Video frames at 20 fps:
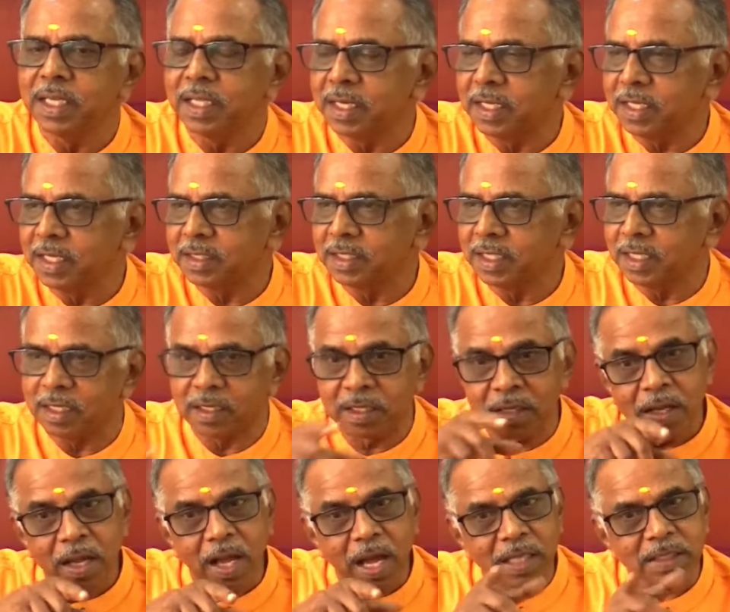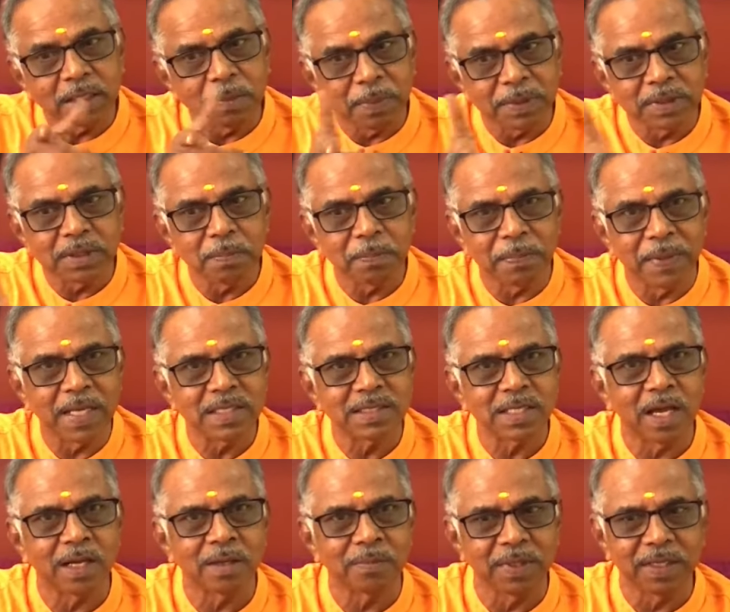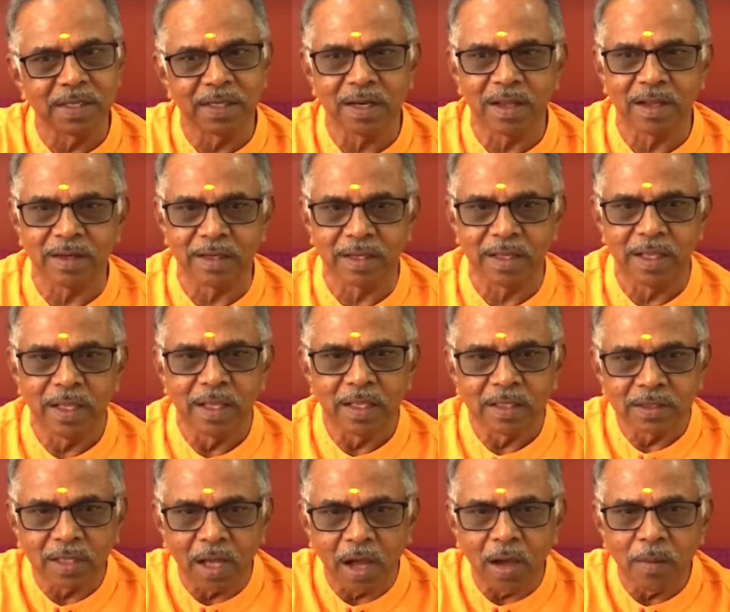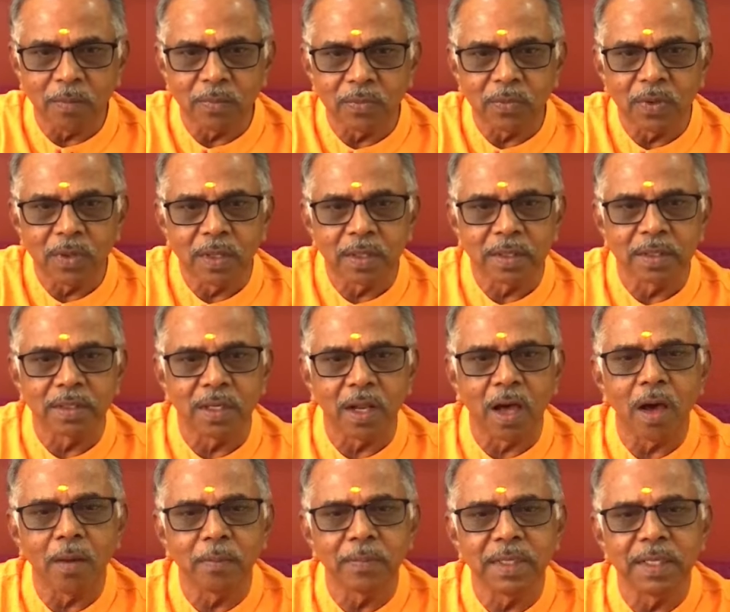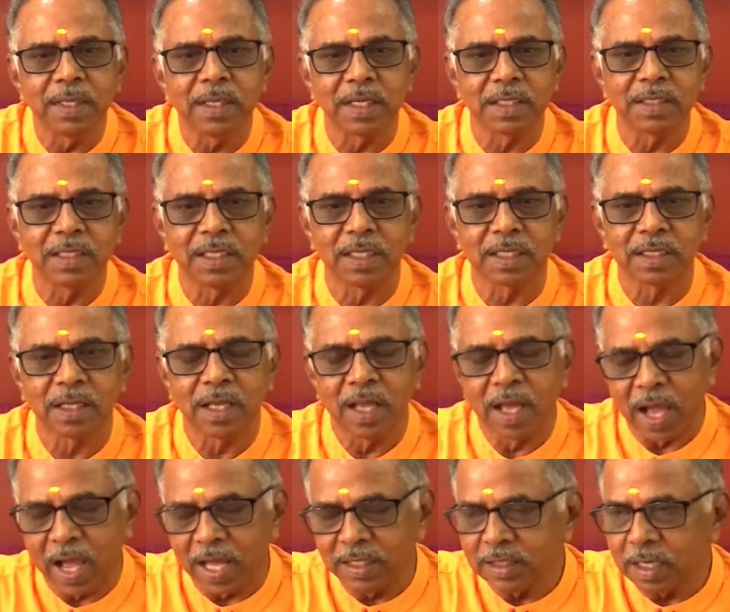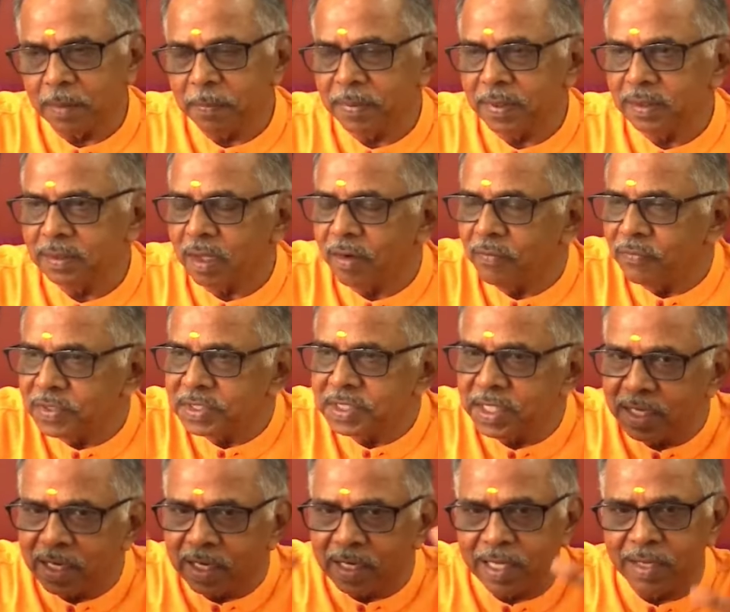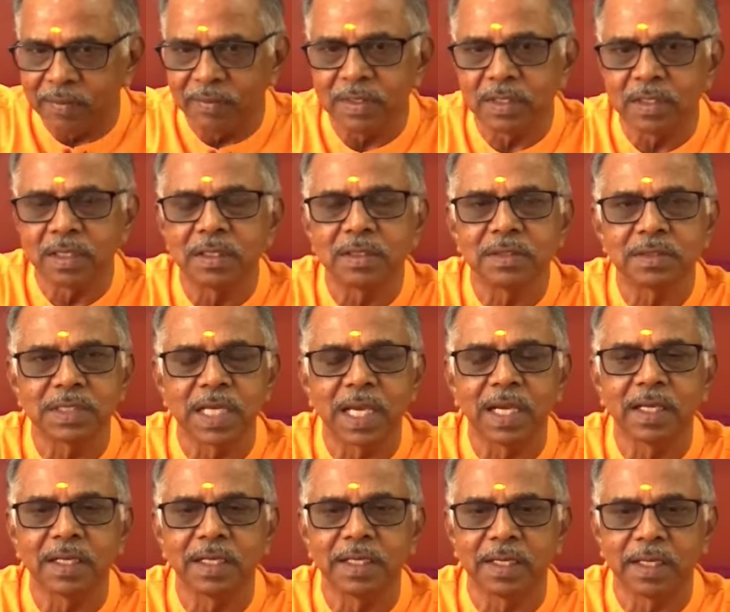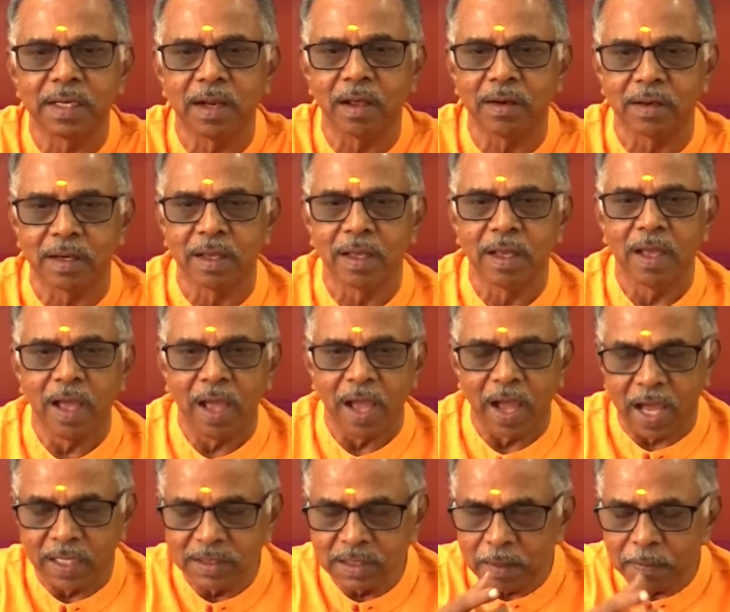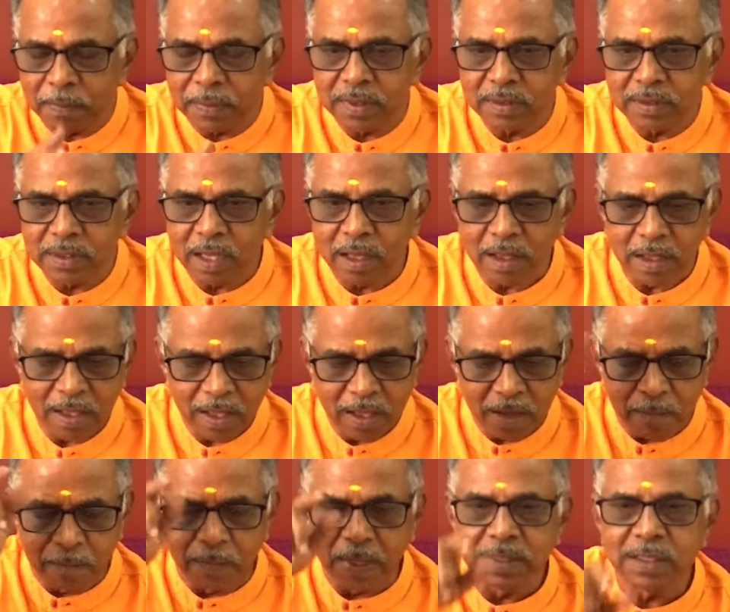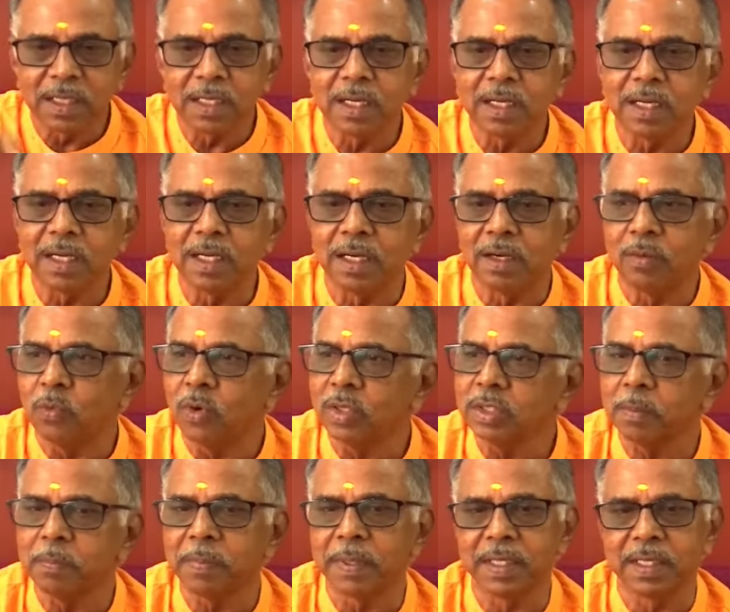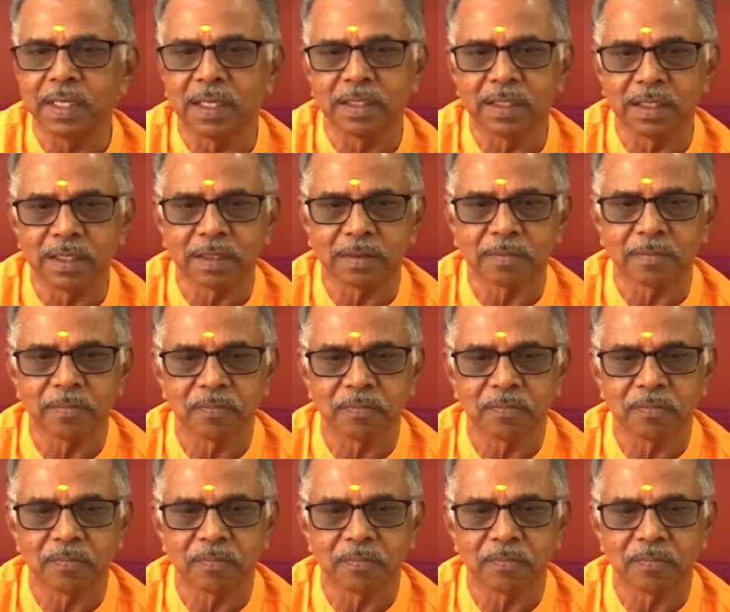ஈரையதி அதை பற்றி பேச ஆரம்பிக்கிறான் தாம் நாம் நீரதி அதுக்கப்புறம் தான் விஷயங்களை அவன் சேகரிக்கிறான் அதுக்கப்புறம்தான் மந்திரங்கள் ஓதப்படுகிறது